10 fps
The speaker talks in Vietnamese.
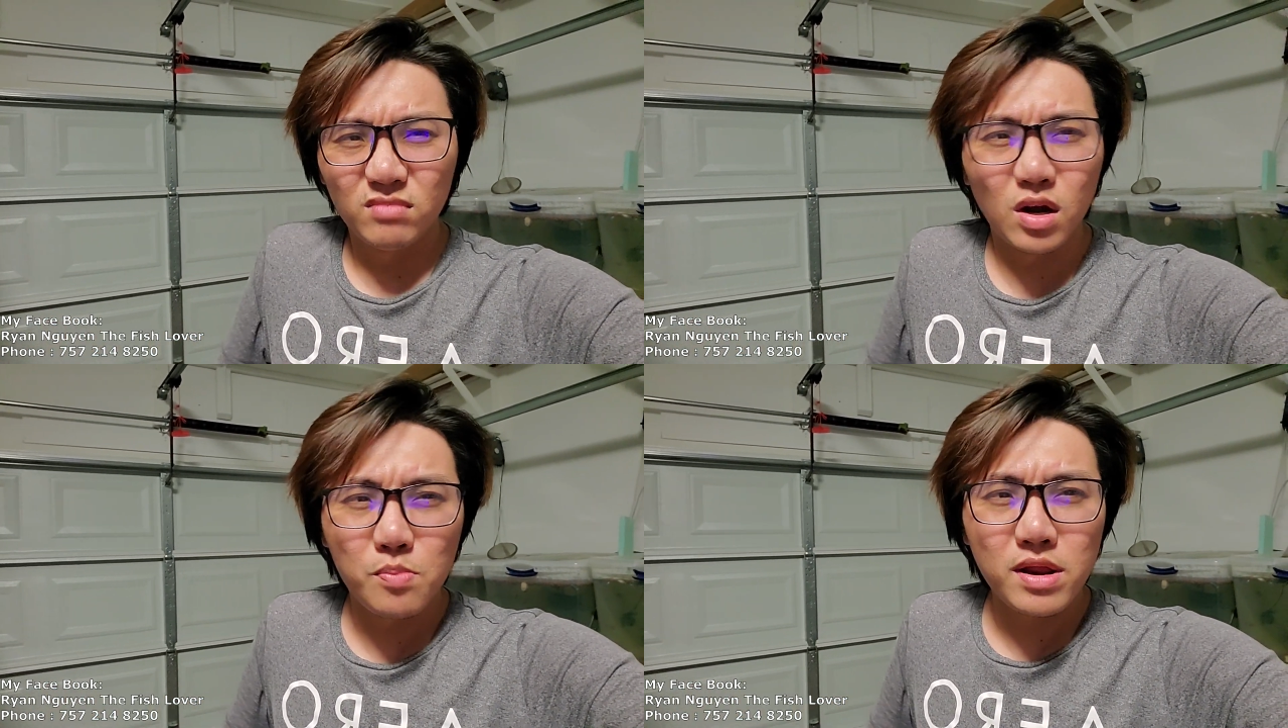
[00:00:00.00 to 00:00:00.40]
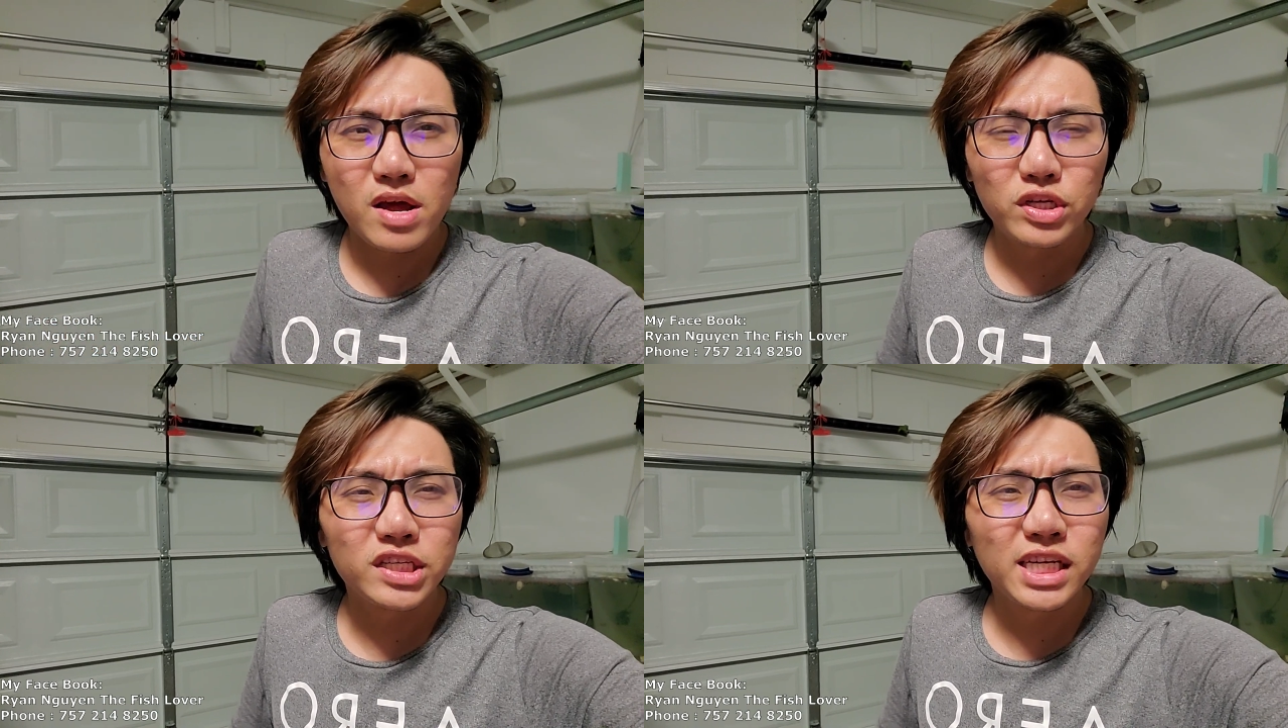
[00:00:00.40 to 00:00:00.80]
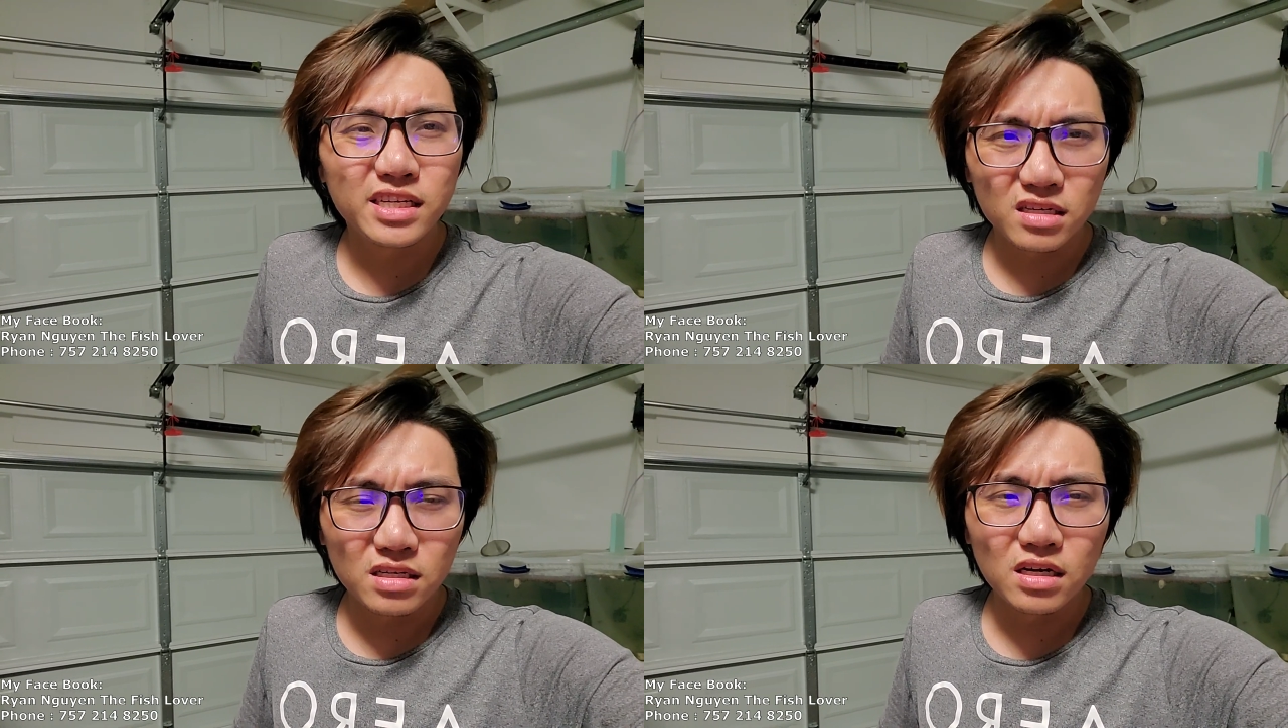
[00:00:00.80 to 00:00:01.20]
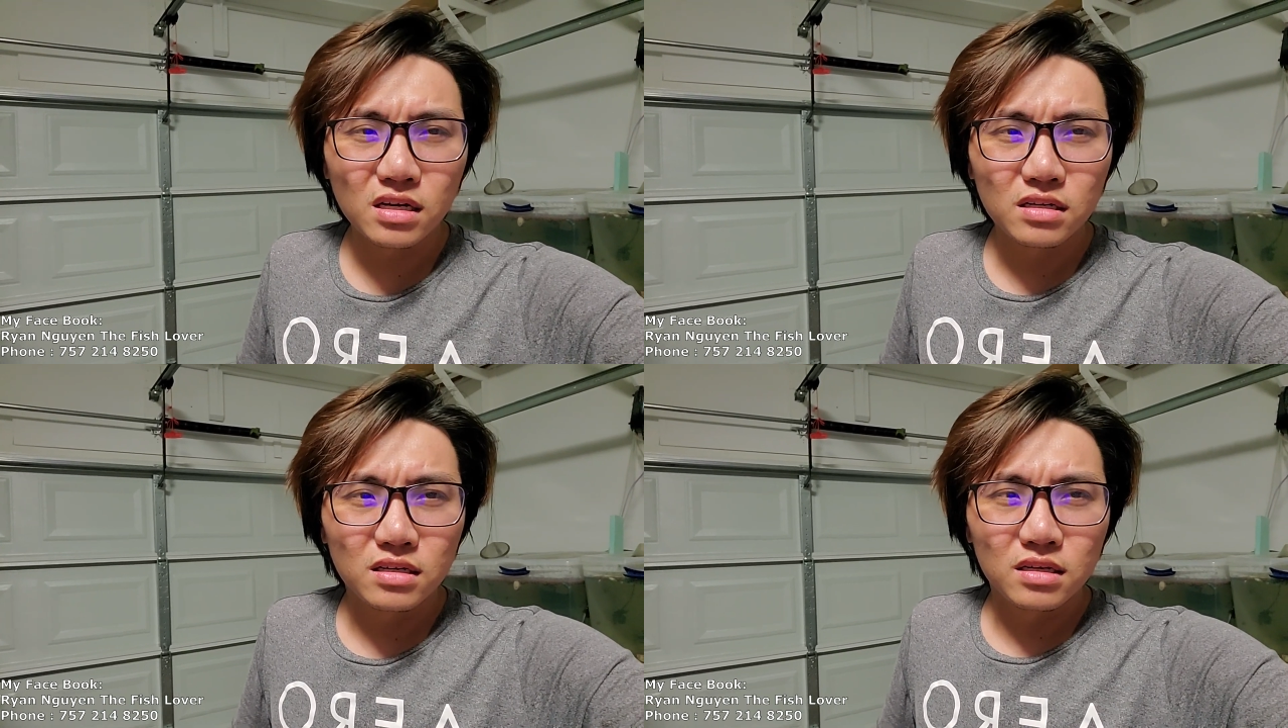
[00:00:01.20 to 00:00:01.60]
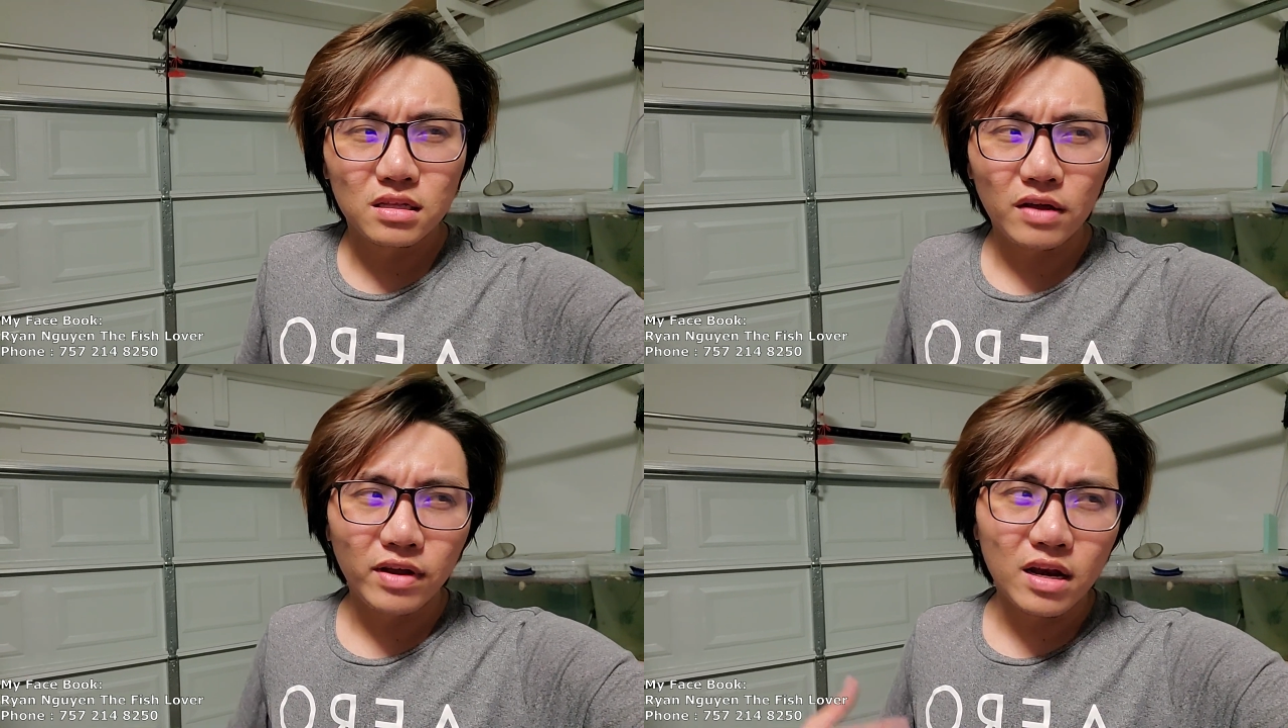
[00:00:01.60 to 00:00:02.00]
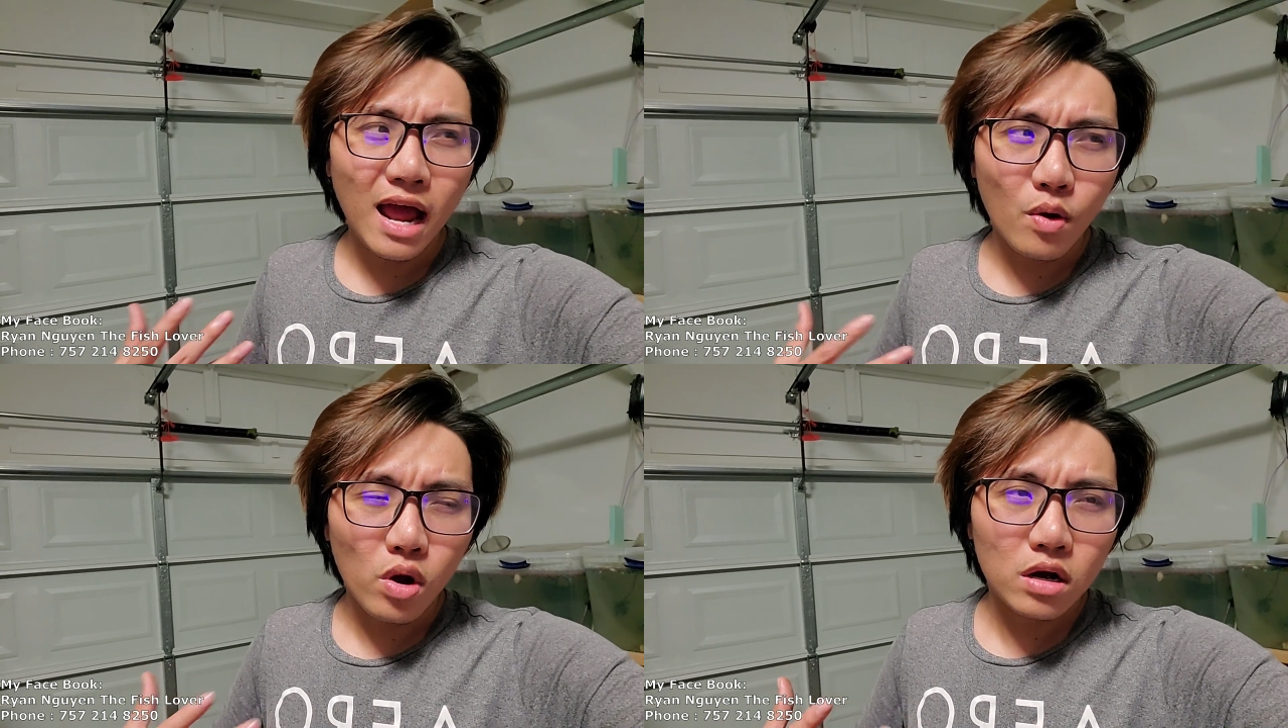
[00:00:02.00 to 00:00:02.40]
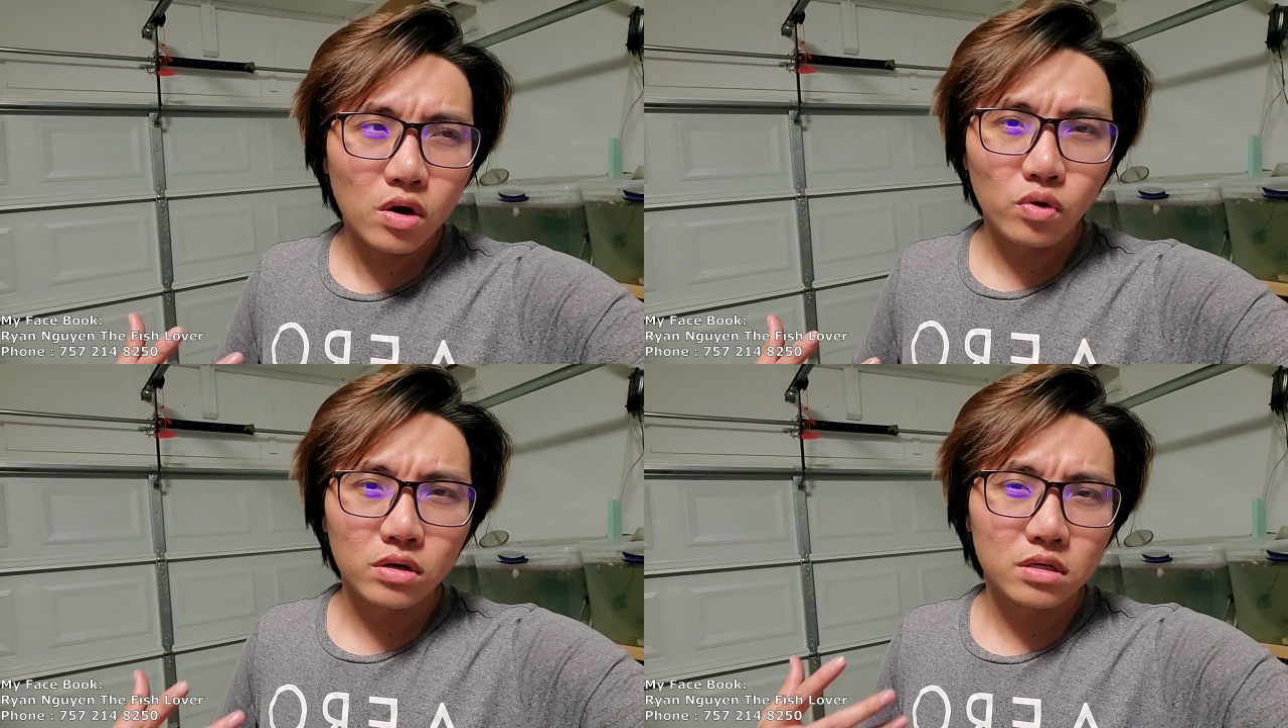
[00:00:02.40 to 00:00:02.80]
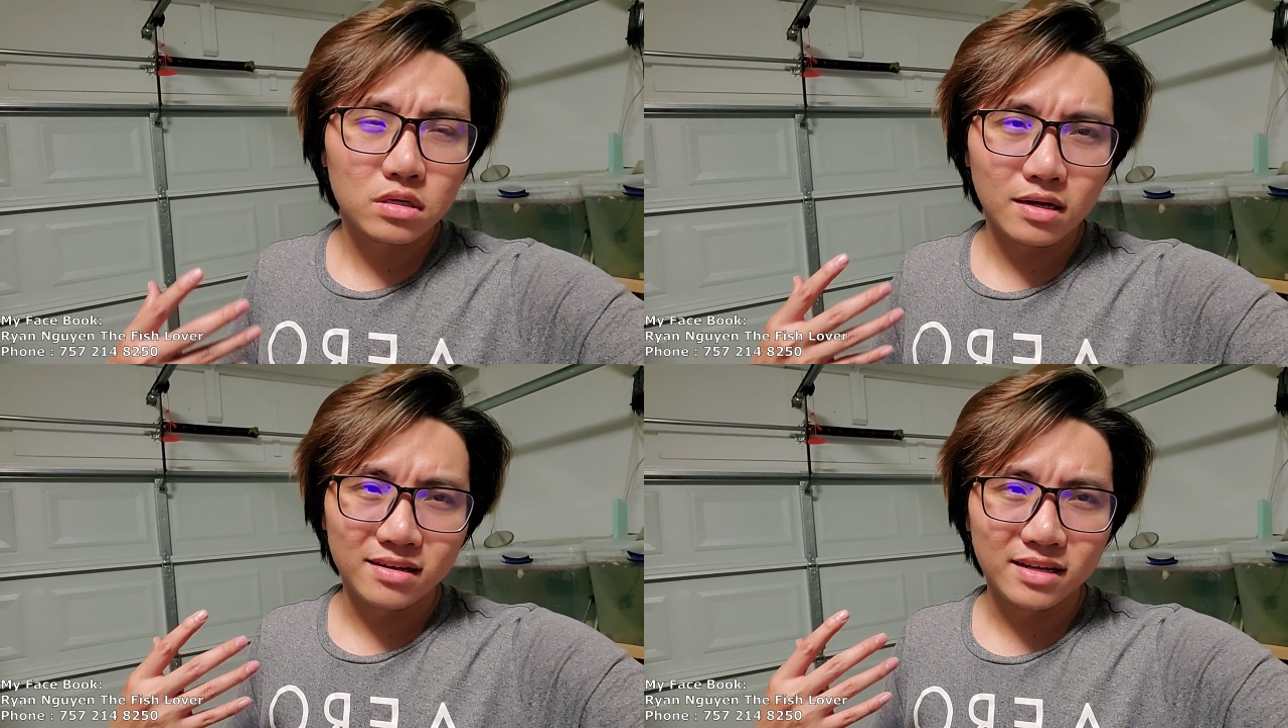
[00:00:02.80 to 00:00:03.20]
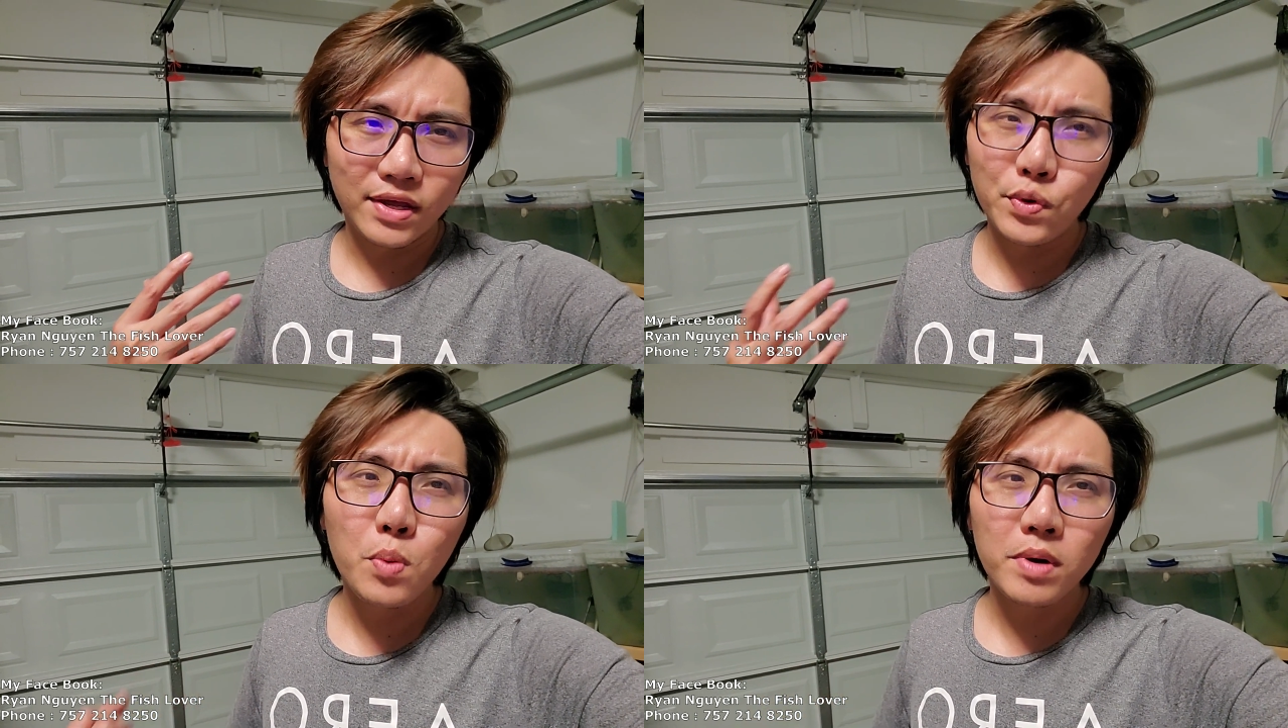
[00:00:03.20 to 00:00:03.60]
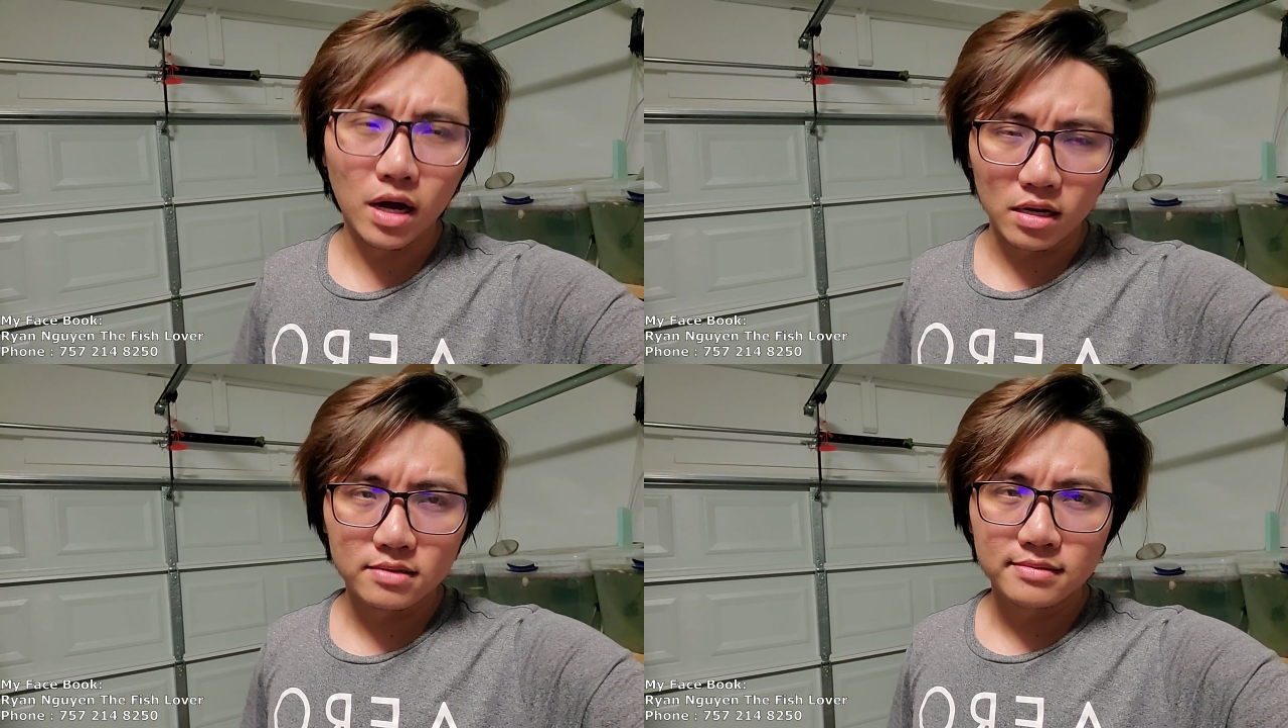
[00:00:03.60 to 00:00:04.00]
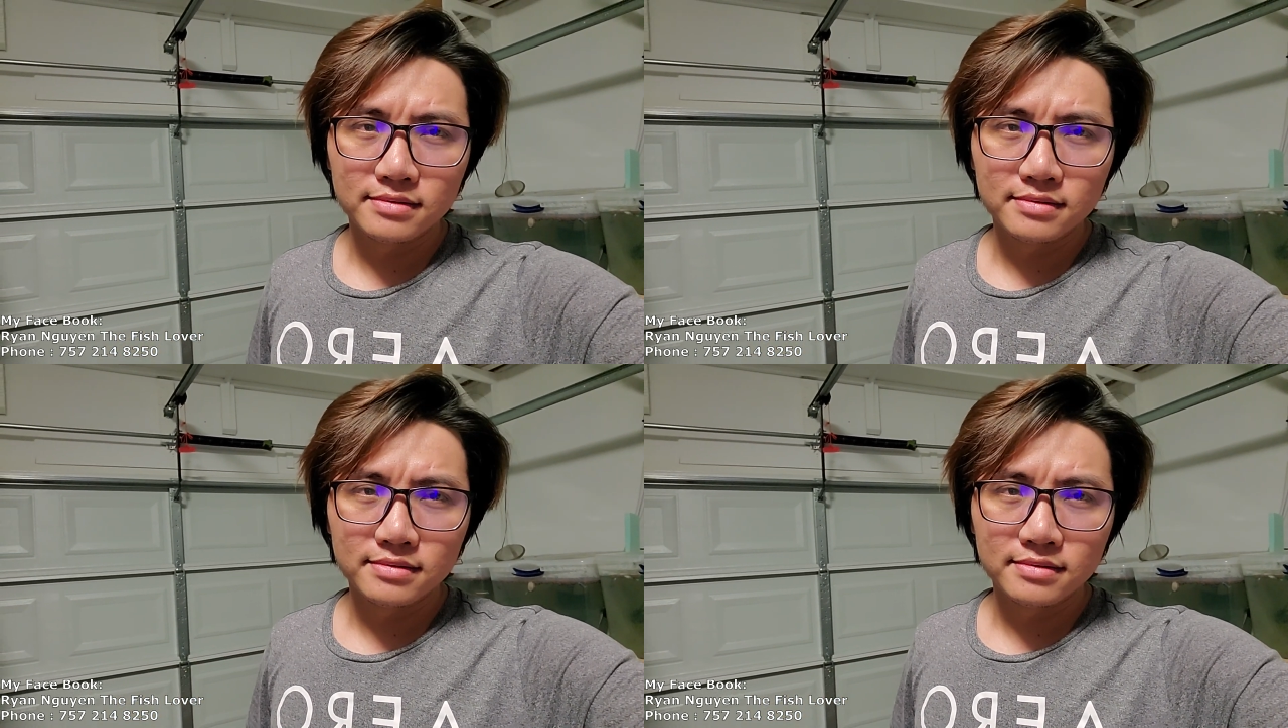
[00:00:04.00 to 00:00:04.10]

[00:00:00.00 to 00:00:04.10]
mình không thể nào chữa trị được nữa, tại vì nó nặng quá rồi, uh, cứu không được